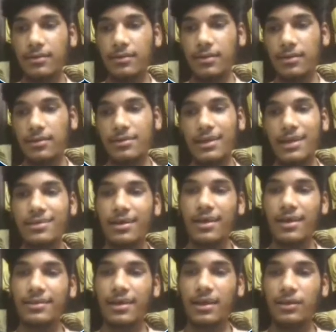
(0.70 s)
दिस इज शैलेश
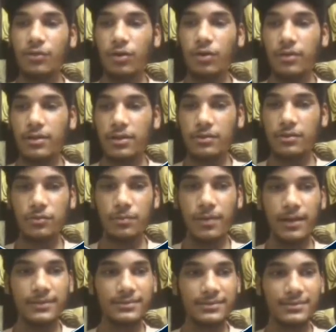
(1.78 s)
खरात एंड यू आर वाचिंग
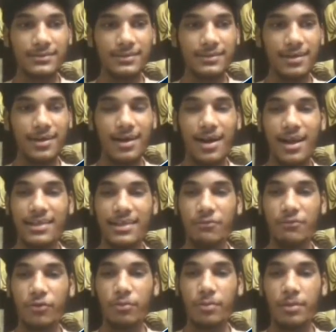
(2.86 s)
पैक्ट आज
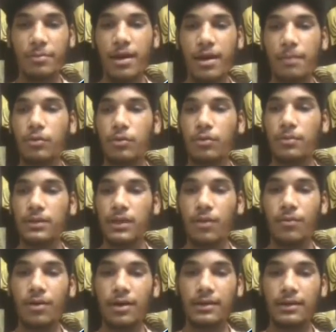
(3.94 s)
की वीडियो में मैं आपको
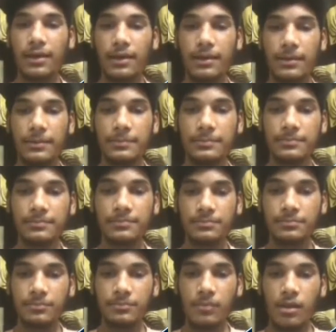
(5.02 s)
बताऊंगा कि
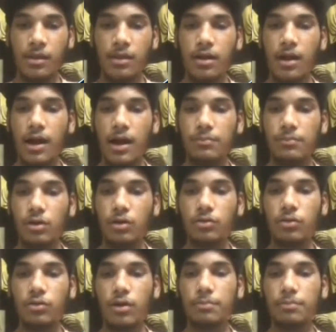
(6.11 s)
आप जो है
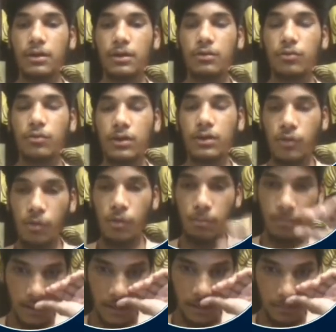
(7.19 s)
तो आपके गूगल क्रोम
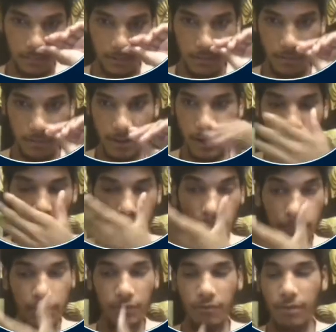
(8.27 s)
में मतलब एक हाथ कोई
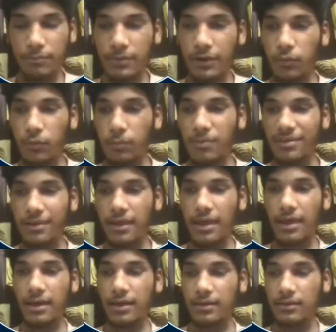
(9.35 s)
आपने वेबसाइट ओपन
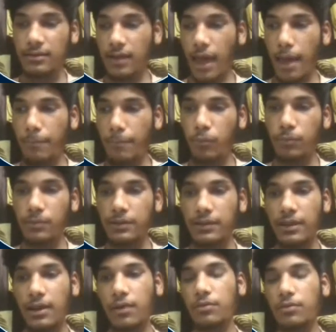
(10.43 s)
किया एक हाथ ऐप ओपन
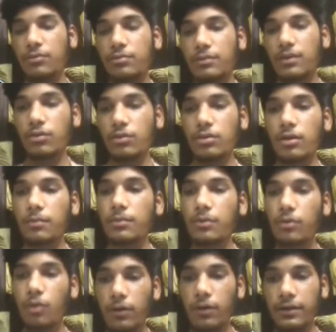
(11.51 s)
किया और उसमें जो है तो अपने
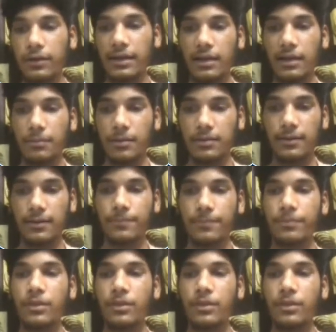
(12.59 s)
को लॉगिन करना पड़ता है